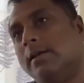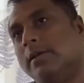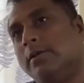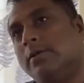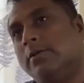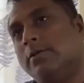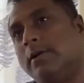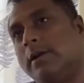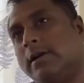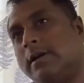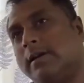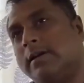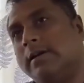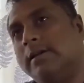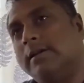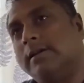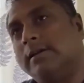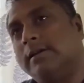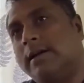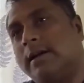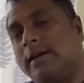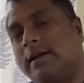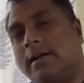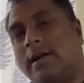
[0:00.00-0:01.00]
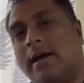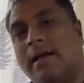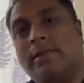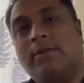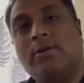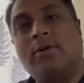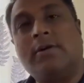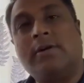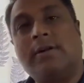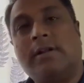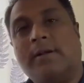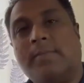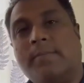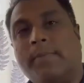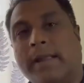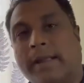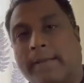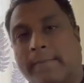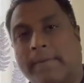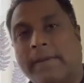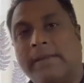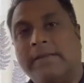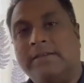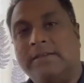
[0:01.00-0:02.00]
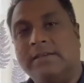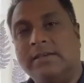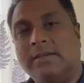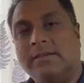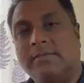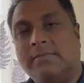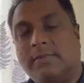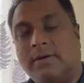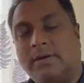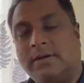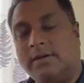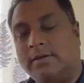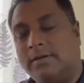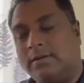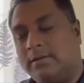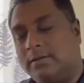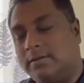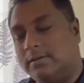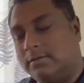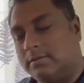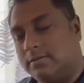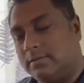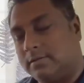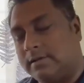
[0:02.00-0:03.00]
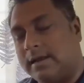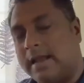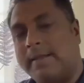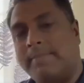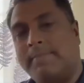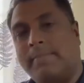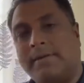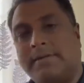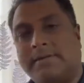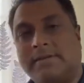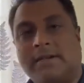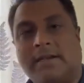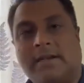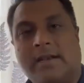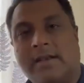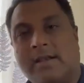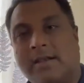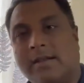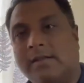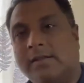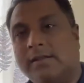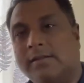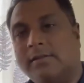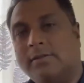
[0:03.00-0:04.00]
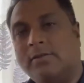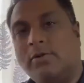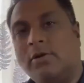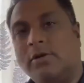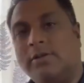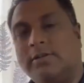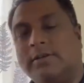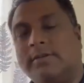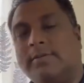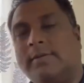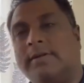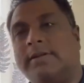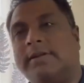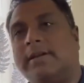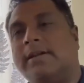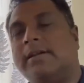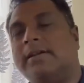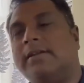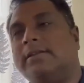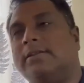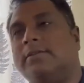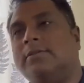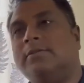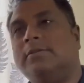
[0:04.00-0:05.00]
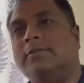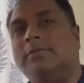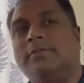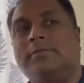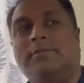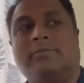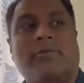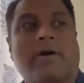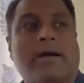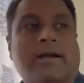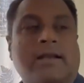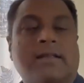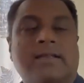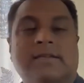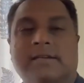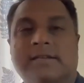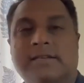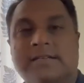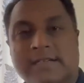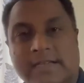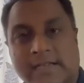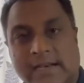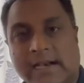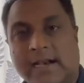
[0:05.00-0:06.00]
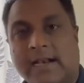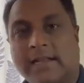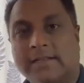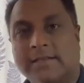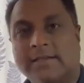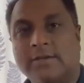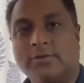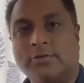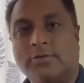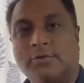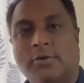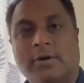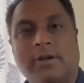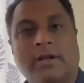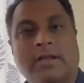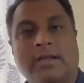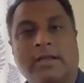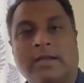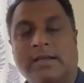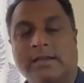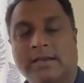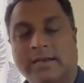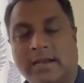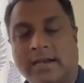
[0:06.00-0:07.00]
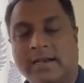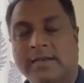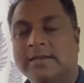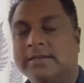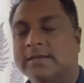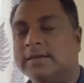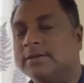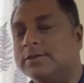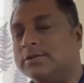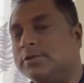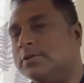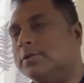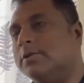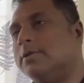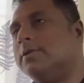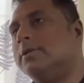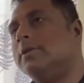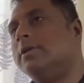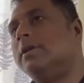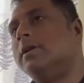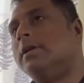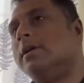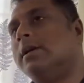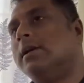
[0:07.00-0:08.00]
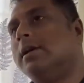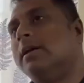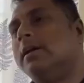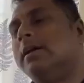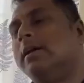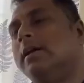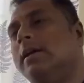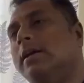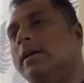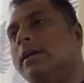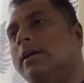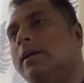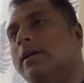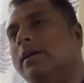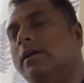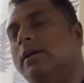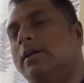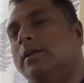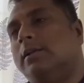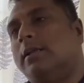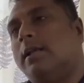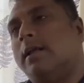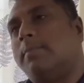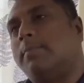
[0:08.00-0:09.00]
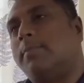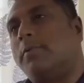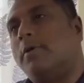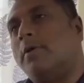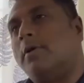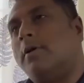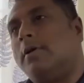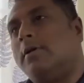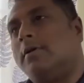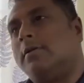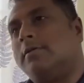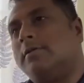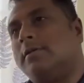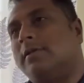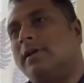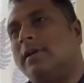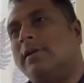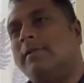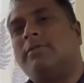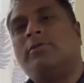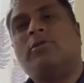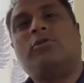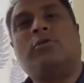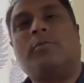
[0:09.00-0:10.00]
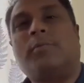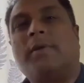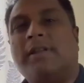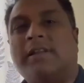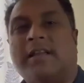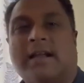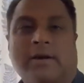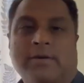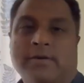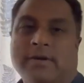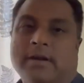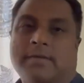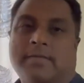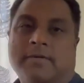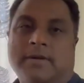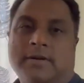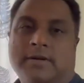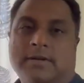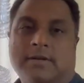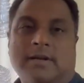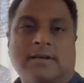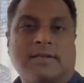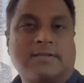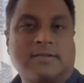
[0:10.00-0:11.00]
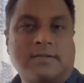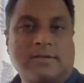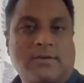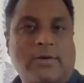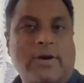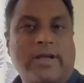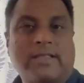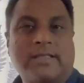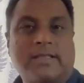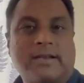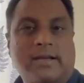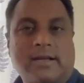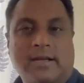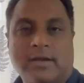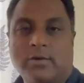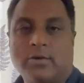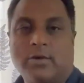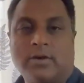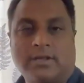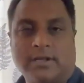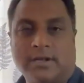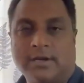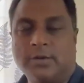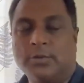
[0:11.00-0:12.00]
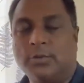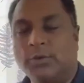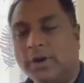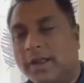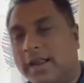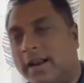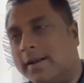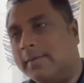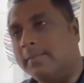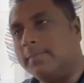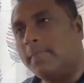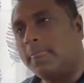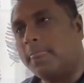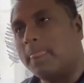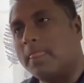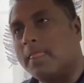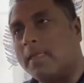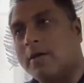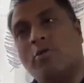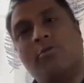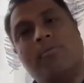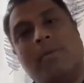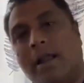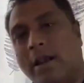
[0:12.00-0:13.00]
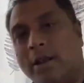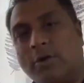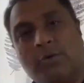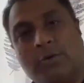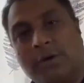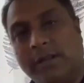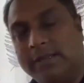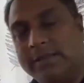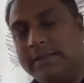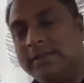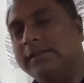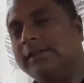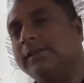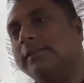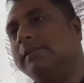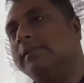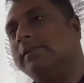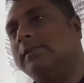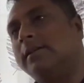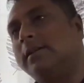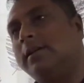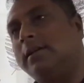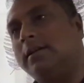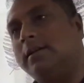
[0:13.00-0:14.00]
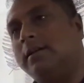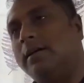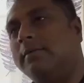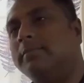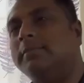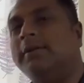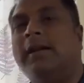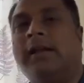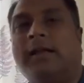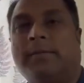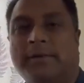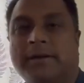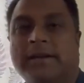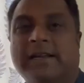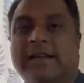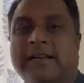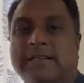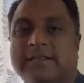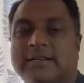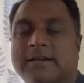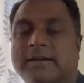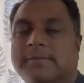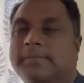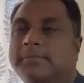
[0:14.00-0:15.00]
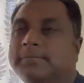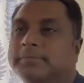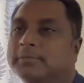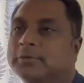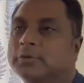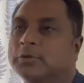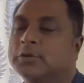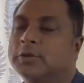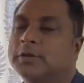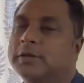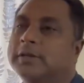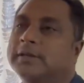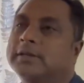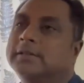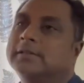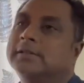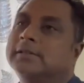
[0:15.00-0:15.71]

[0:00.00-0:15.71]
তো আর কি একটা আধ ঘন্টার ব্রেক পেয়েছি মানে গ্যাপ আছে একটা কলসের মাঝখানে তো কয়েকটা জিনিস কেনার আছে তো করে গিয়ে কিনে আনি জিনিসগুলো তারপর এর তো তোমরা জানোই আমি জাস্ট কয়েকদিন আগে গোয়াতে ঘুরে এলাম খুব ভালো ঘুরেছি আমি আর গেছিলাম দুজনে